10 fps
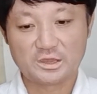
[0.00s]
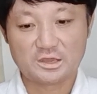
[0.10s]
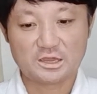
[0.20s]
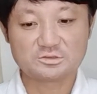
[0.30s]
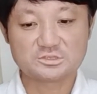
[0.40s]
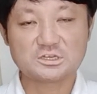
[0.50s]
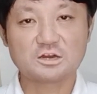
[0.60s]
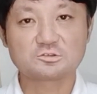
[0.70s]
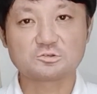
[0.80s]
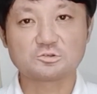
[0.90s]

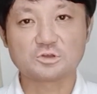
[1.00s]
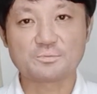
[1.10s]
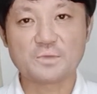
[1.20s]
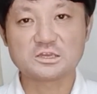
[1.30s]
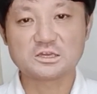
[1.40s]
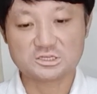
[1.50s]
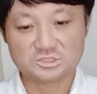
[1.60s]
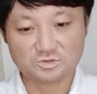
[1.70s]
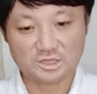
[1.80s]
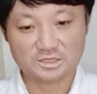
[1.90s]
NCR というのはマニラ首
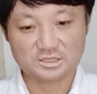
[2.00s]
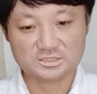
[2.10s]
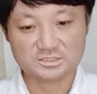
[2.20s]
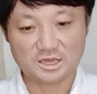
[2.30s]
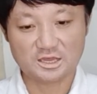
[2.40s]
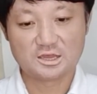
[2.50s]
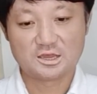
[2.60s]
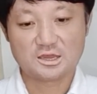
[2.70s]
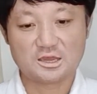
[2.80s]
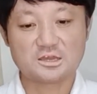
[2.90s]
都圏ですね。
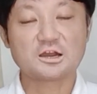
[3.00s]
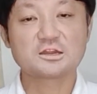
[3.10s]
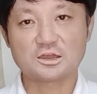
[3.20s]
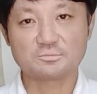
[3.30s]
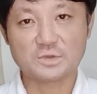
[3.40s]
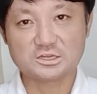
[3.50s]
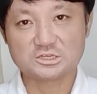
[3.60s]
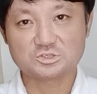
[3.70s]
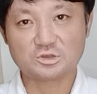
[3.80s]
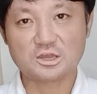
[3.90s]
えー、やはりマニラ
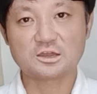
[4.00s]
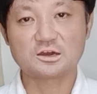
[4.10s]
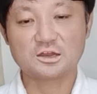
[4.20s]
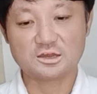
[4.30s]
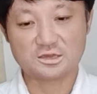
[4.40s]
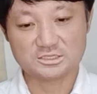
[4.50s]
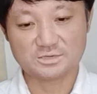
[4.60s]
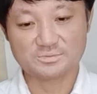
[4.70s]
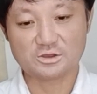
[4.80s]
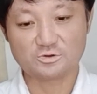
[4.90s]
首都圏から
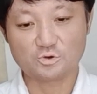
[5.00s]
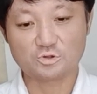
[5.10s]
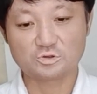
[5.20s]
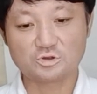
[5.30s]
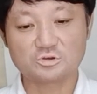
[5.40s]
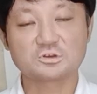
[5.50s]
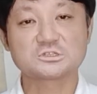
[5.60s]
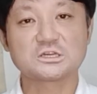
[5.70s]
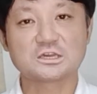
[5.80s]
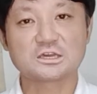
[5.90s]
一番多くの
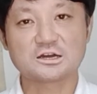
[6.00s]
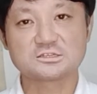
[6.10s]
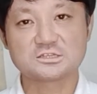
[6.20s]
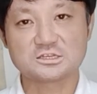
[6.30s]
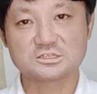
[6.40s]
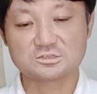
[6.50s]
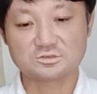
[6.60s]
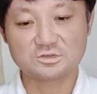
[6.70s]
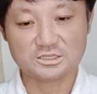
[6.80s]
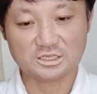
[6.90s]
新規感染者
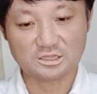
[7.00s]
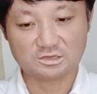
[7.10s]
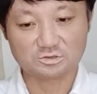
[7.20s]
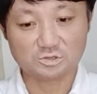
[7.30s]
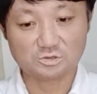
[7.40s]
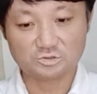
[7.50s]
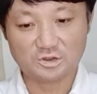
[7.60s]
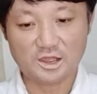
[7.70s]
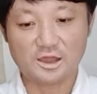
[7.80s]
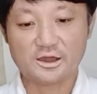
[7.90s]
数が出ているということ
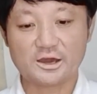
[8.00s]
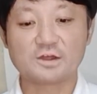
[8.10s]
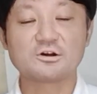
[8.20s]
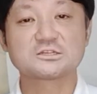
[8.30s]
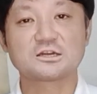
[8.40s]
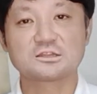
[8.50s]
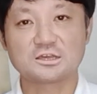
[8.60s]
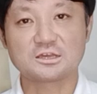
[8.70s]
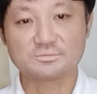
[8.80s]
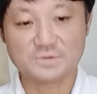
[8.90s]
が表され
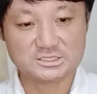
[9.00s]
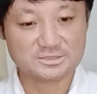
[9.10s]
ています。